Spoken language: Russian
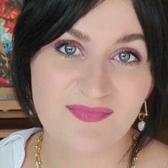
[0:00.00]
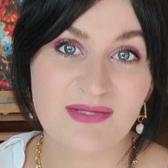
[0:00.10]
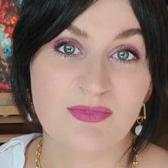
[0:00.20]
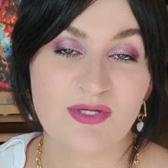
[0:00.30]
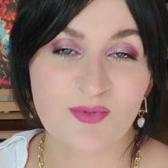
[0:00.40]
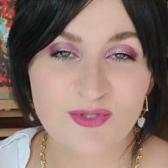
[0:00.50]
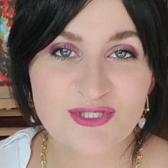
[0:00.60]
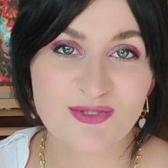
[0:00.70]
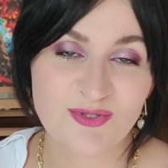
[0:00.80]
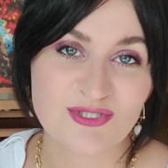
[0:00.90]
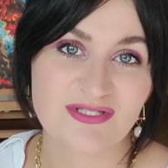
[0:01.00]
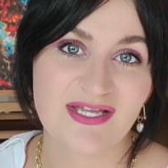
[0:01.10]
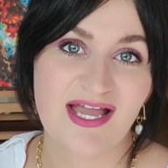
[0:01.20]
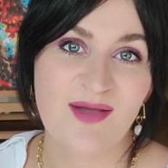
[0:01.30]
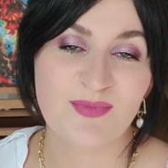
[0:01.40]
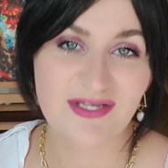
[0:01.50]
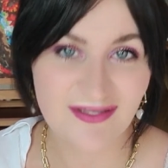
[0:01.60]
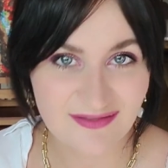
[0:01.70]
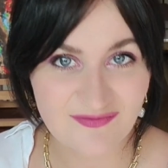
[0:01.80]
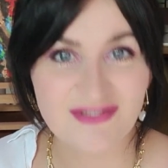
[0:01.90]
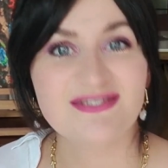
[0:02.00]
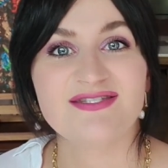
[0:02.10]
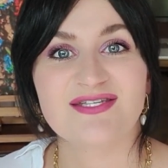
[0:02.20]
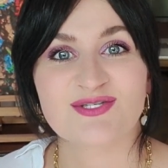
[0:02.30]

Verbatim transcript: И мне очень-очень приятно видеть,